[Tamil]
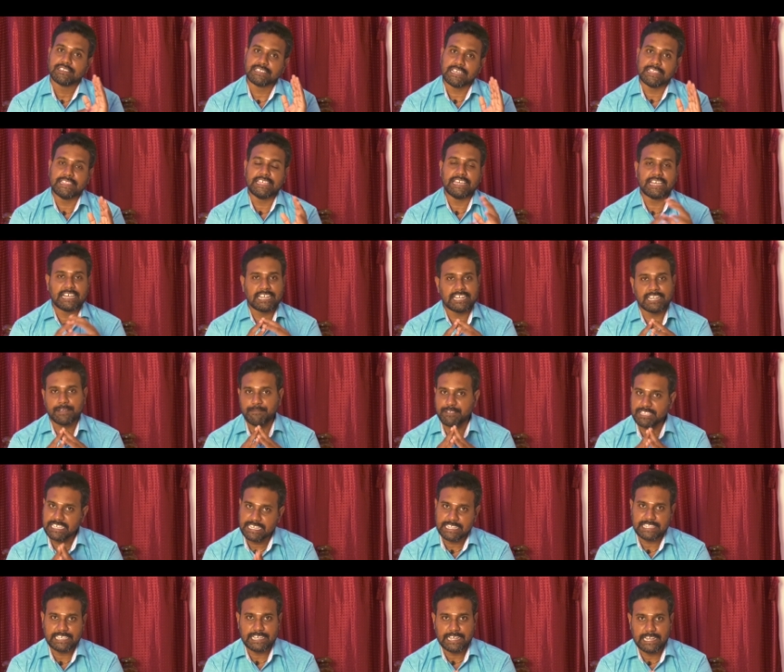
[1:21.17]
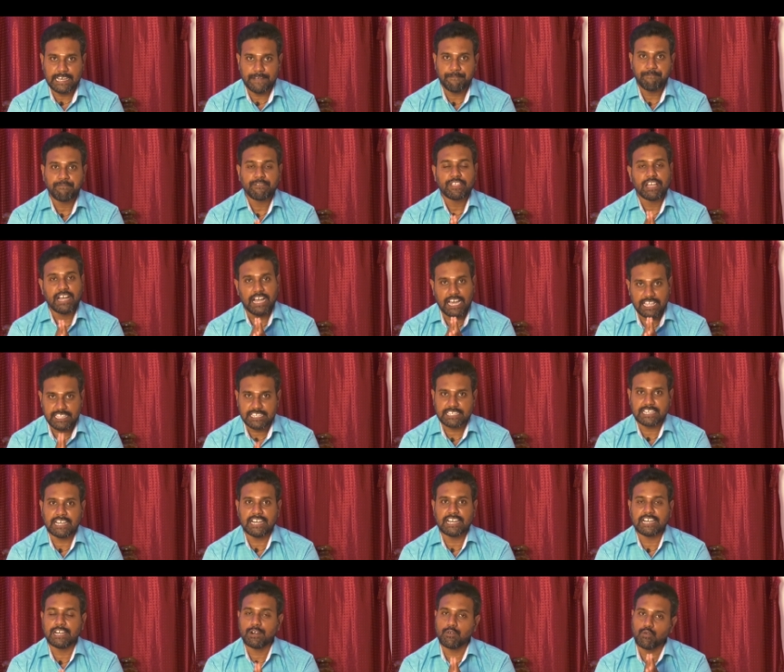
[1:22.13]
சந்தேகங்களை நம்ம தீர்த்துக்கலாம்
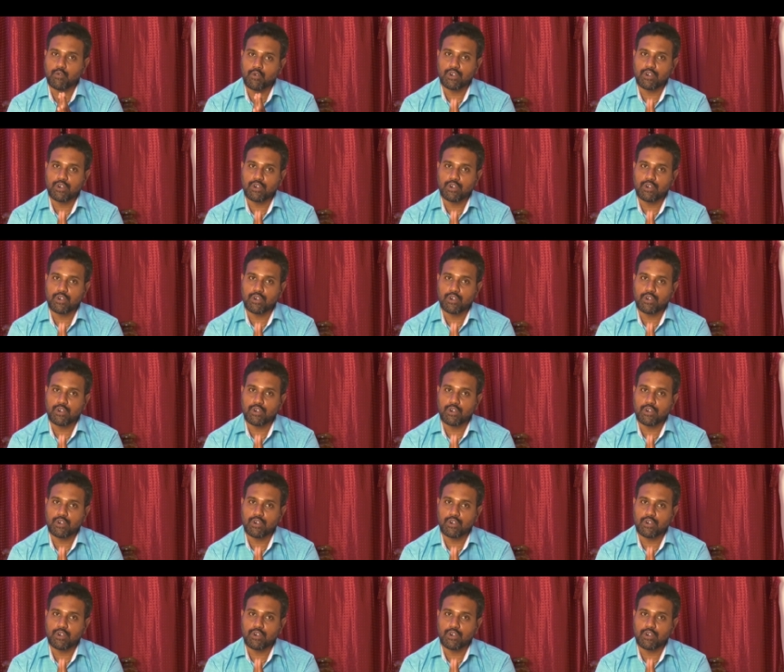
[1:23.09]
அதுக்காக